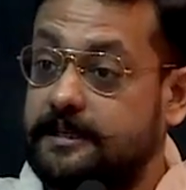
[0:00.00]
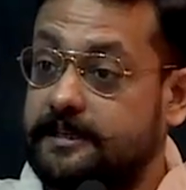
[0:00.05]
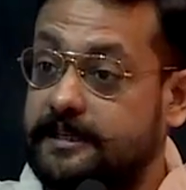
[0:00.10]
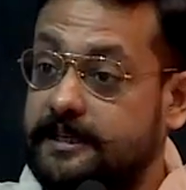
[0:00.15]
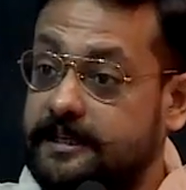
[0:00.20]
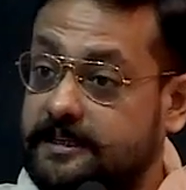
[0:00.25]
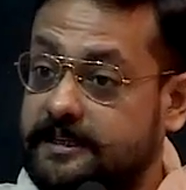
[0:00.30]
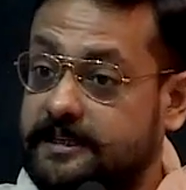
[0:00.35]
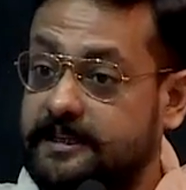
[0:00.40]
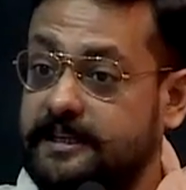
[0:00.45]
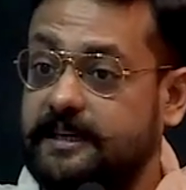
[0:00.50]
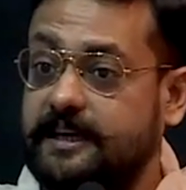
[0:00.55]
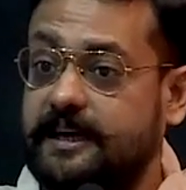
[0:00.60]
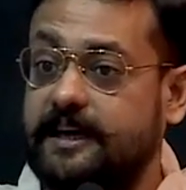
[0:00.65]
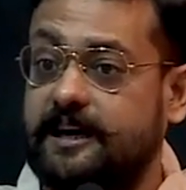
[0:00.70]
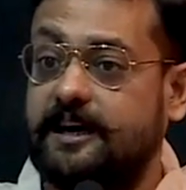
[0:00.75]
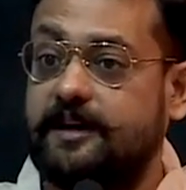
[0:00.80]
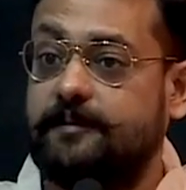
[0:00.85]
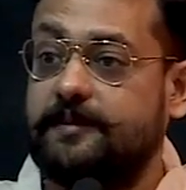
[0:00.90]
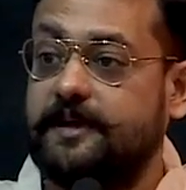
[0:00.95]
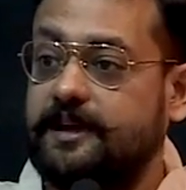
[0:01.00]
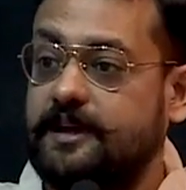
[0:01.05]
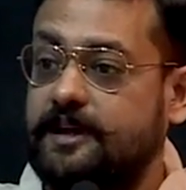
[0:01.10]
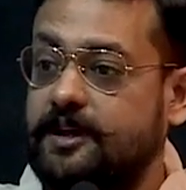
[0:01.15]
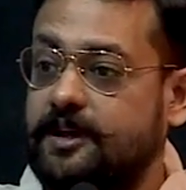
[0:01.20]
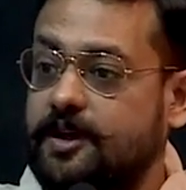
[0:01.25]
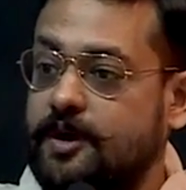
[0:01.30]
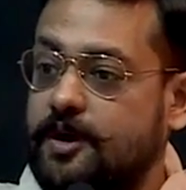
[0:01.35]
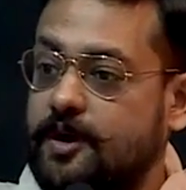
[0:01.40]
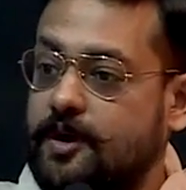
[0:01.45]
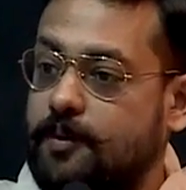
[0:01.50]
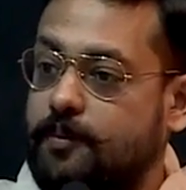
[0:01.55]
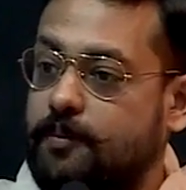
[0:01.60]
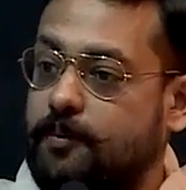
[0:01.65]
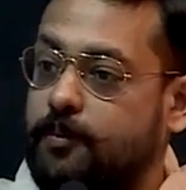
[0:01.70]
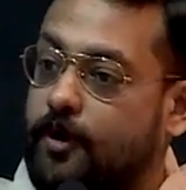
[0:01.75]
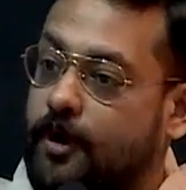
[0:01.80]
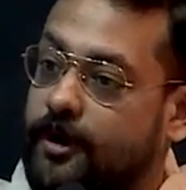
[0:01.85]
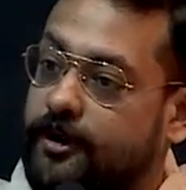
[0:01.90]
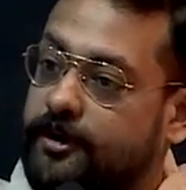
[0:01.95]
दिखती हैं हमें
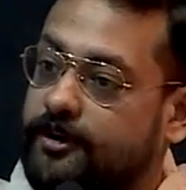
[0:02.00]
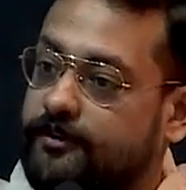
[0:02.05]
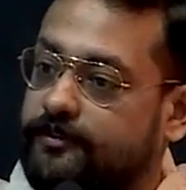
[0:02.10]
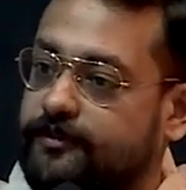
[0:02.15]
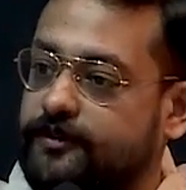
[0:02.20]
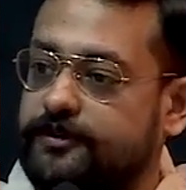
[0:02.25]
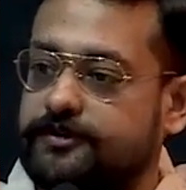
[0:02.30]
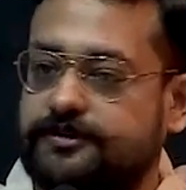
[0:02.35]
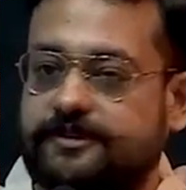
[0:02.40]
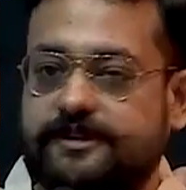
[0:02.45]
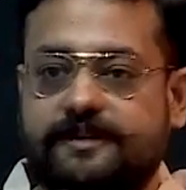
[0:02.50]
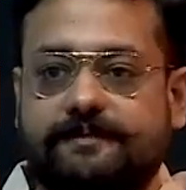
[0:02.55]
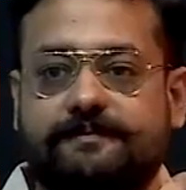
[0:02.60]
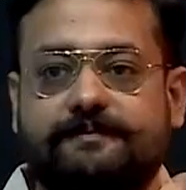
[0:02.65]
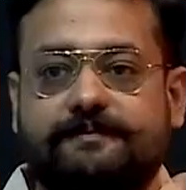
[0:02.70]
पॉइंट ऑफ व्यू से